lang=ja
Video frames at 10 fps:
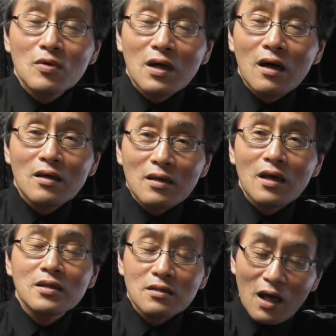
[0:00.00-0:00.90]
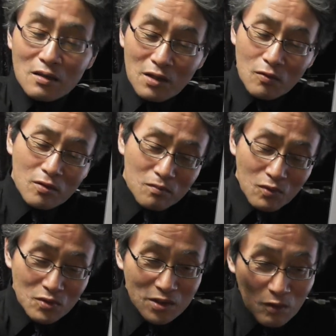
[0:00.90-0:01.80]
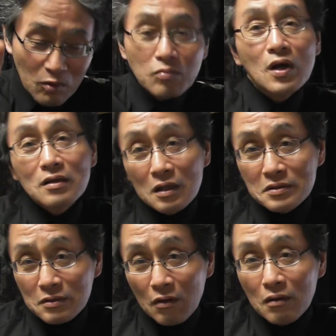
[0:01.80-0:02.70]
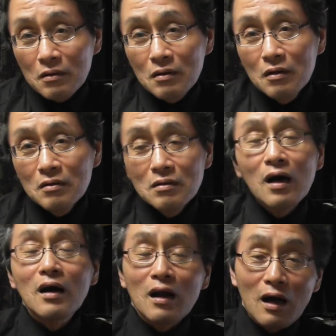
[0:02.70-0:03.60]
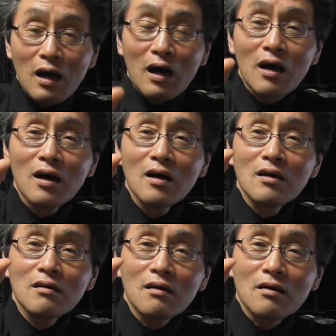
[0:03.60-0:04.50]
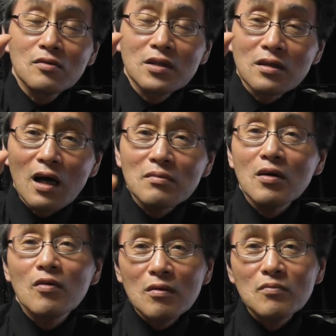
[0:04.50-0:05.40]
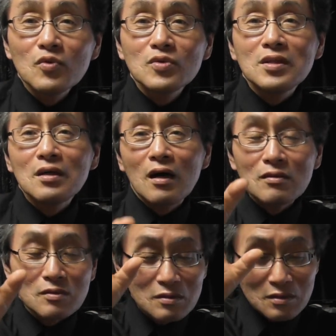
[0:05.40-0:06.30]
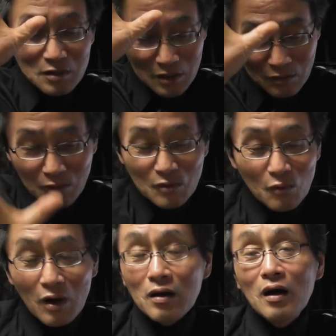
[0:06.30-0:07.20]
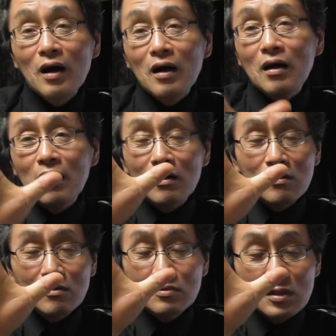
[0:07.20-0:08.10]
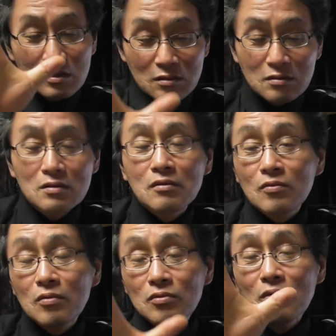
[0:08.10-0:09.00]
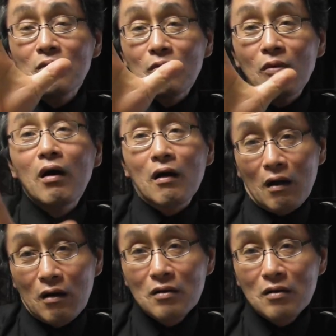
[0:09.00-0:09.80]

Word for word: われて、北山本門寺で葬られたんですよ。だから、あの、北山本門寺にある日光の和歌が、あ日光のお墓、